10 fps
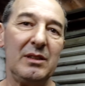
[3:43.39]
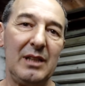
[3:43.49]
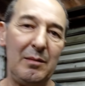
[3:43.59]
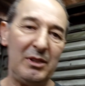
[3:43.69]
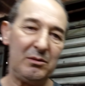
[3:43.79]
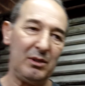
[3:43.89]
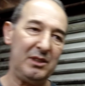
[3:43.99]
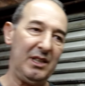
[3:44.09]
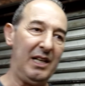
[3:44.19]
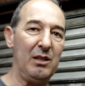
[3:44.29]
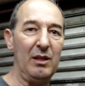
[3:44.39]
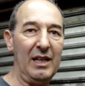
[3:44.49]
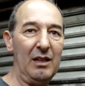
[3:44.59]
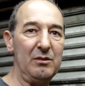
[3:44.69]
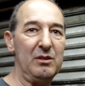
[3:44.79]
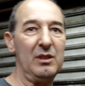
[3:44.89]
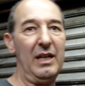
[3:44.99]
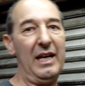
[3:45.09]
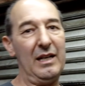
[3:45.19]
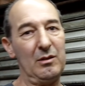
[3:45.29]
Cabeçote aeronáutica
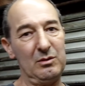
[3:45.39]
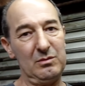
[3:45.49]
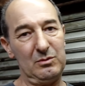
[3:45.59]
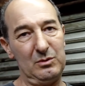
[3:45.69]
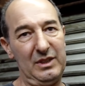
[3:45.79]
é um